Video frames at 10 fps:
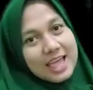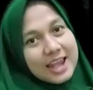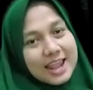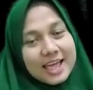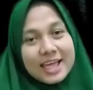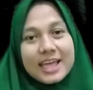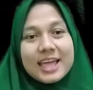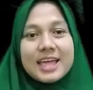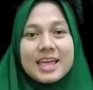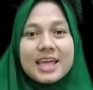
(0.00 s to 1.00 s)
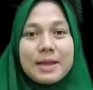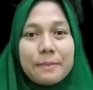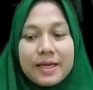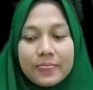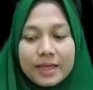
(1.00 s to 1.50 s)
Nah,
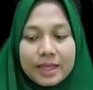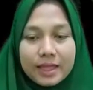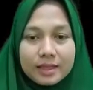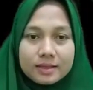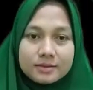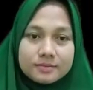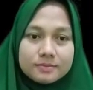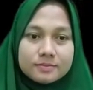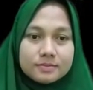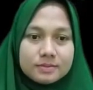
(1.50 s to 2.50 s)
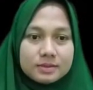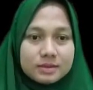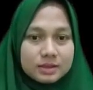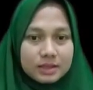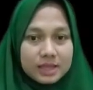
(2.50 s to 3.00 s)
plantae
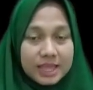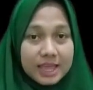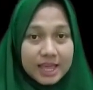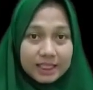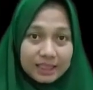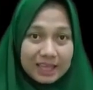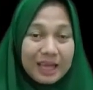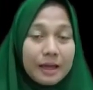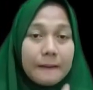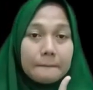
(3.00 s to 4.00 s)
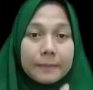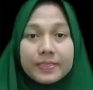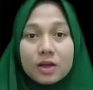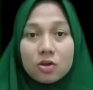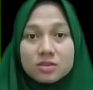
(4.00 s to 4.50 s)
Ingat ya,
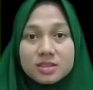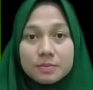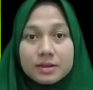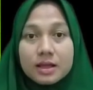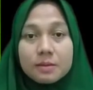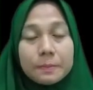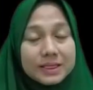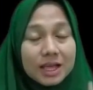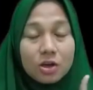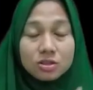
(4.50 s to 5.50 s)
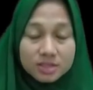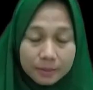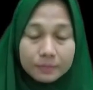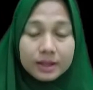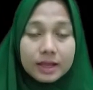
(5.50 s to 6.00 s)
peta konsep, peta
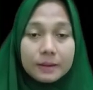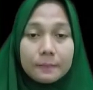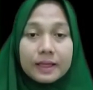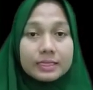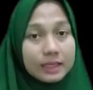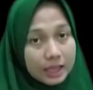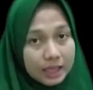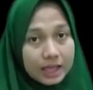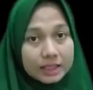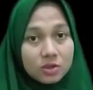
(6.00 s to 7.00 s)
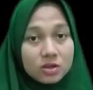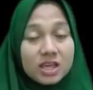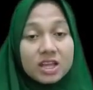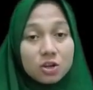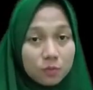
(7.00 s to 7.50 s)
konsep dari plantae atau
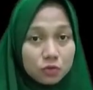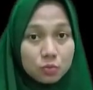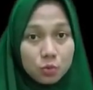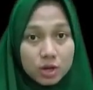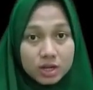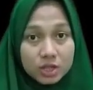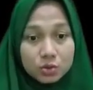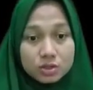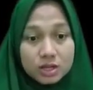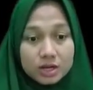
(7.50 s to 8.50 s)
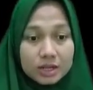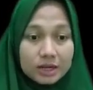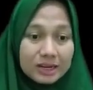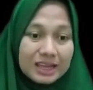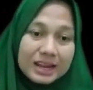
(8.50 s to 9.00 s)
kingdom tumbuhan itu
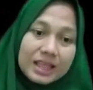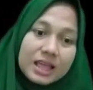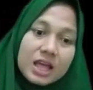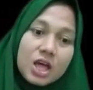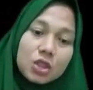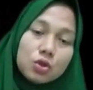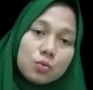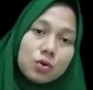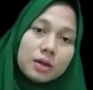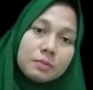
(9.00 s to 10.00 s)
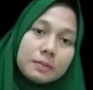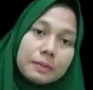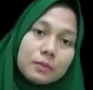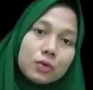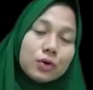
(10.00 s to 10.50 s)
terdiri dari tumbuhan
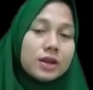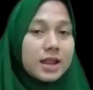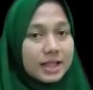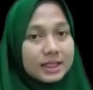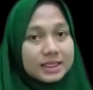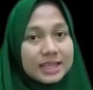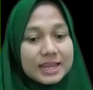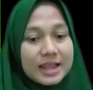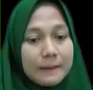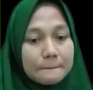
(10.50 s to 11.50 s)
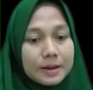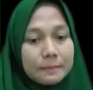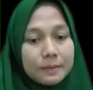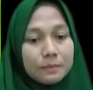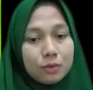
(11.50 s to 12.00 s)
berpembuluh dan tidak
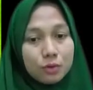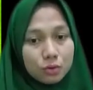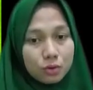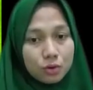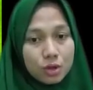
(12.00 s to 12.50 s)
berpembuluh.